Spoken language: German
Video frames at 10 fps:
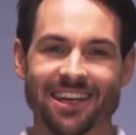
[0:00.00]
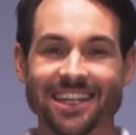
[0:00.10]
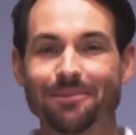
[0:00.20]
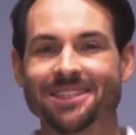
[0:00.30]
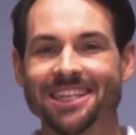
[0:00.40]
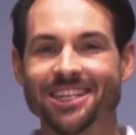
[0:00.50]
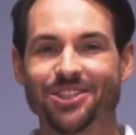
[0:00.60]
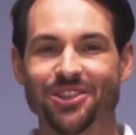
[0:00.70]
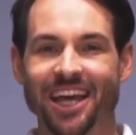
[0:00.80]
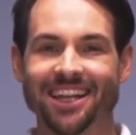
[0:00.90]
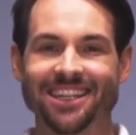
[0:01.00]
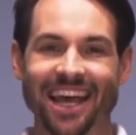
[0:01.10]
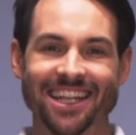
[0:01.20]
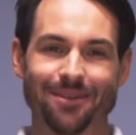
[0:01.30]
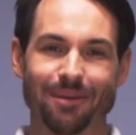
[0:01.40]
Nehmen Sie hierzu gerne die
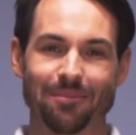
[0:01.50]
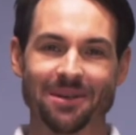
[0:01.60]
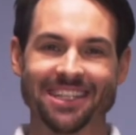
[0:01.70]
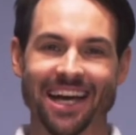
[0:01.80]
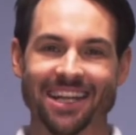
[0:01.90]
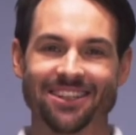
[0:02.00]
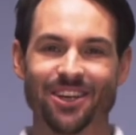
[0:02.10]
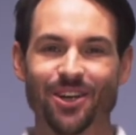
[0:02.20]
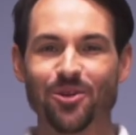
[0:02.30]
Händlermappe in die Hand,